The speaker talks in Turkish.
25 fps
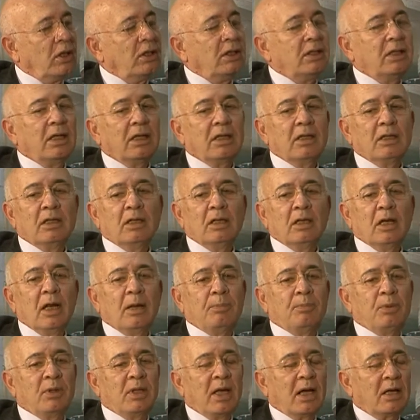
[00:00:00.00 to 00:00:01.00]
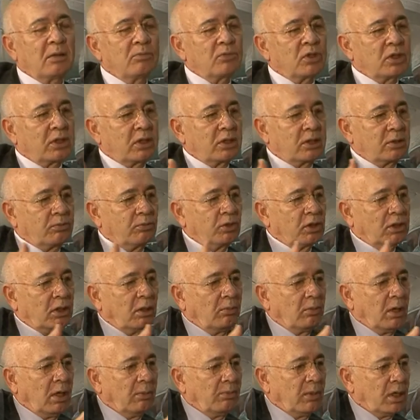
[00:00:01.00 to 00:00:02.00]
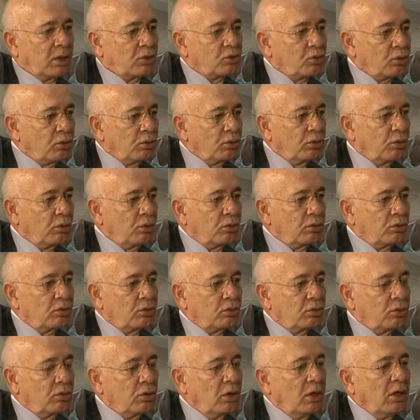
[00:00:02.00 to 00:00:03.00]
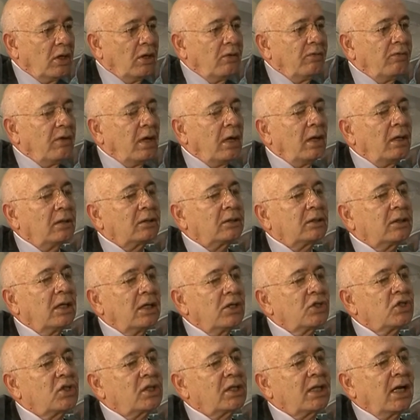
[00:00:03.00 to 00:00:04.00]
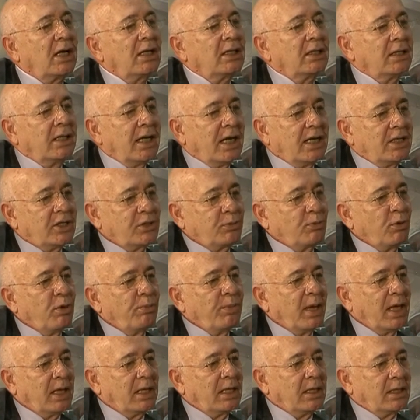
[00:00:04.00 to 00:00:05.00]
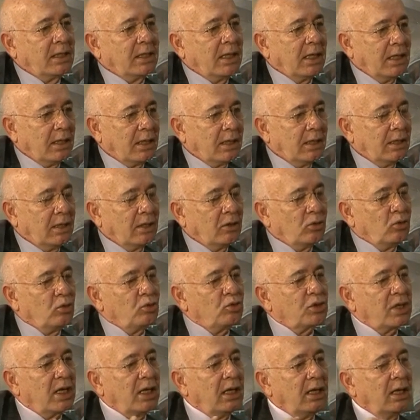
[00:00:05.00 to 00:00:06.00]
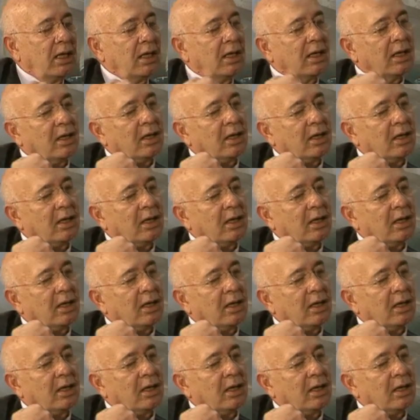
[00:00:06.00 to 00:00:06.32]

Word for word: Derinin epidermis kısmını tamamen soyuyoruz ve alttan çıkan genç bebek deri yüze